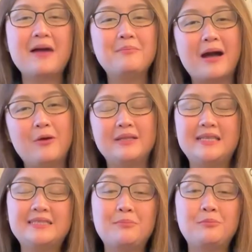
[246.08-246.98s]
Ang
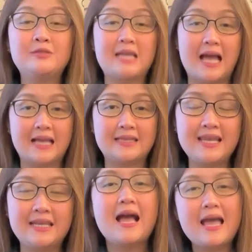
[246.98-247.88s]
bawat isa po sa
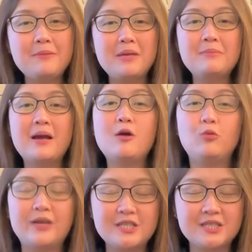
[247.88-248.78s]
atin ay may mga
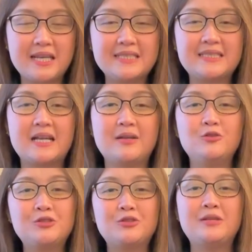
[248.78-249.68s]
wish list ng
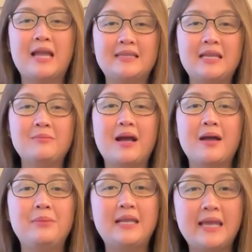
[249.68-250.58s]
gusto nating
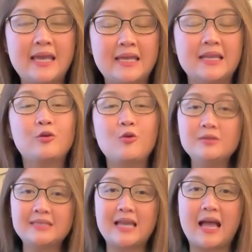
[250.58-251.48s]
mga bilhin kung
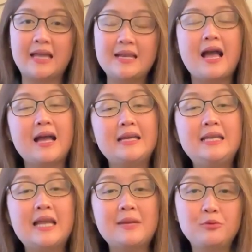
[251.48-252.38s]
saan ang
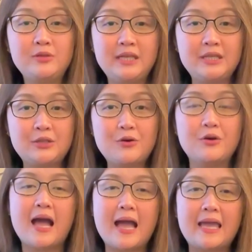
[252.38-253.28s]
ilan po dito
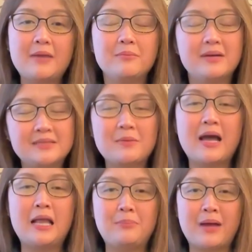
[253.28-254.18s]
ay mas
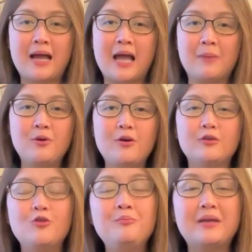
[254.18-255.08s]
mahal pa nga po
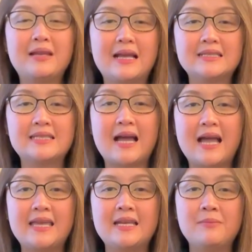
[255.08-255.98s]
kumpira sa
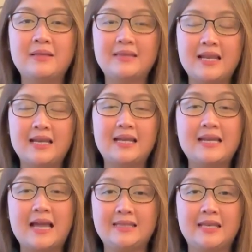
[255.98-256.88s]
kaya naman talaga
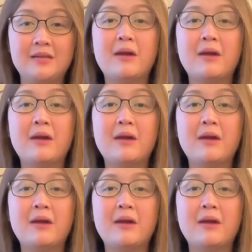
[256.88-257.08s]
nating